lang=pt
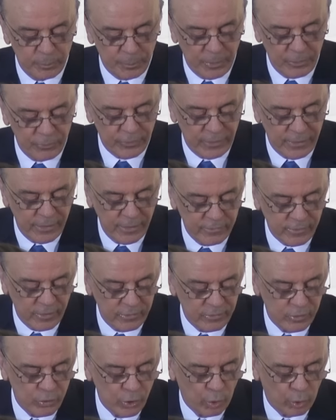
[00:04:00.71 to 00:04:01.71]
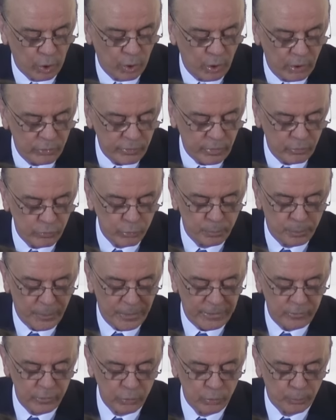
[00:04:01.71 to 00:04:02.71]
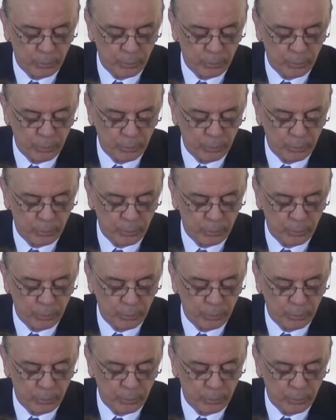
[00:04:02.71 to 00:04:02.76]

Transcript: e preferências ideológicas de um partido